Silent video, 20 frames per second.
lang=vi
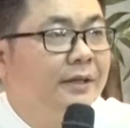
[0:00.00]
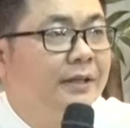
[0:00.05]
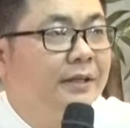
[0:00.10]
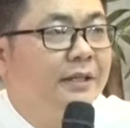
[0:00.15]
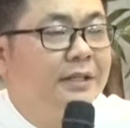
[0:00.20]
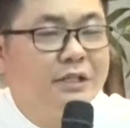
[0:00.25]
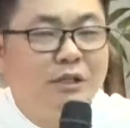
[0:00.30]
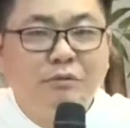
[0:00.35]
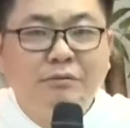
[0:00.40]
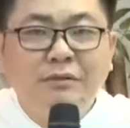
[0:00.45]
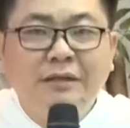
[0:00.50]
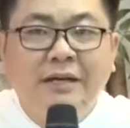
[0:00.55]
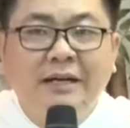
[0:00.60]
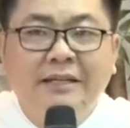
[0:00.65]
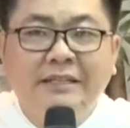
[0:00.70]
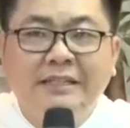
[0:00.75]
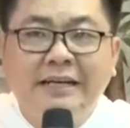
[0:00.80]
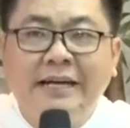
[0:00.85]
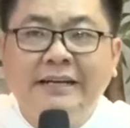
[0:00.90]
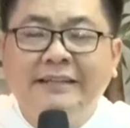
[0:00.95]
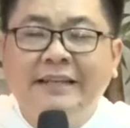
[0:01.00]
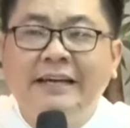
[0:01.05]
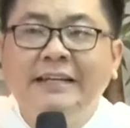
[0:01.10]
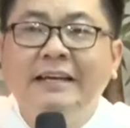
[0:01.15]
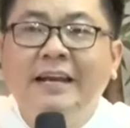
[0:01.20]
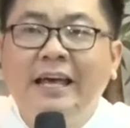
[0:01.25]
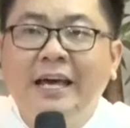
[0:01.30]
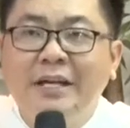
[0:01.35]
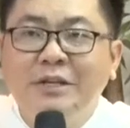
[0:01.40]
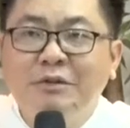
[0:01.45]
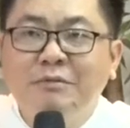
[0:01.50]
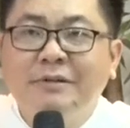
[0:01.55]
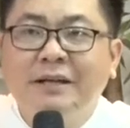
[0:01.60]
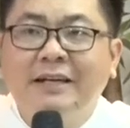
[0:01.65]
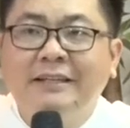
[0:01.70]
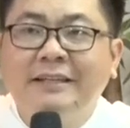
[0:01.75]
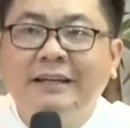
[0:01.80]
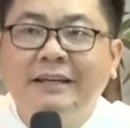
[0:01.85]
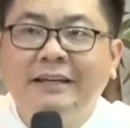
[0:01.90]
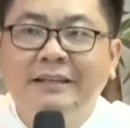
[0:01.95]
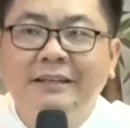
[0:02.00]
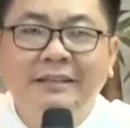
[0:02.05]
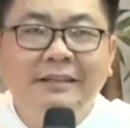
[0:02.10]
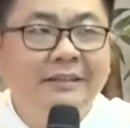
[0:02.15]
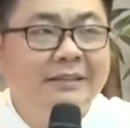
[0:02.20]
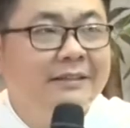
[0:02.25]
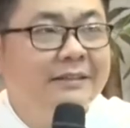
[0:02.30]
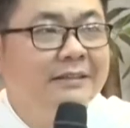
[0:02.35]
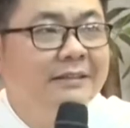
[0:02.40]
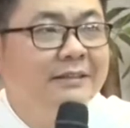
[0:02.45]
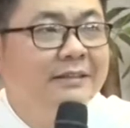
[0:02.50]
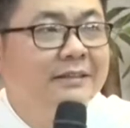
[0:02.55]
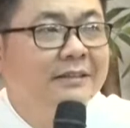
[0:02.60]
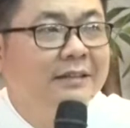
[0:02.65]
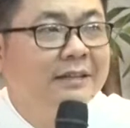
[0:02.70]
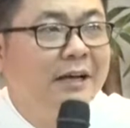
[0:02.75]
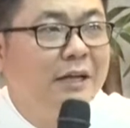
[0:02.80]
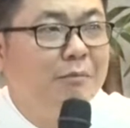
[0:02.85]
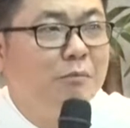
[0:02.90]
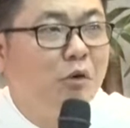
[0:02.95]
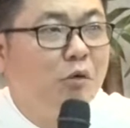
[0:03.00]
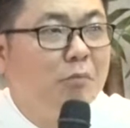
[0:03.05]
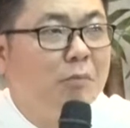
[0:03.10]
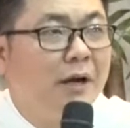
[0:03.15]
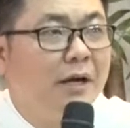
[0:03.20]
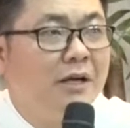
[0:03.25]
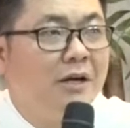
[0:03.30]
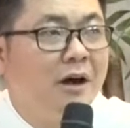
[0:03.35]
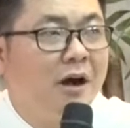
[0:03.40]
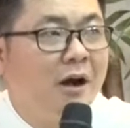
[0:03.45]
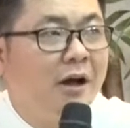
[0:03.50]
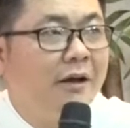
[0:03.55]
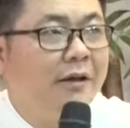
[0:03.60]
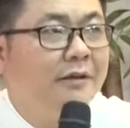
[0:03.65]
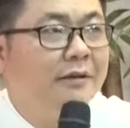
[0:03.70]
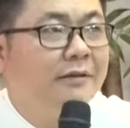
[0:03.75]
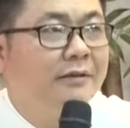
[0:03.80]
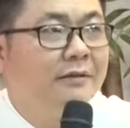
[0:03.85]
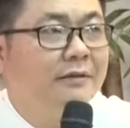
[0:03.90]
Như trong à, cử hành thánh lễ chúng ta thấy linh mục mời gọi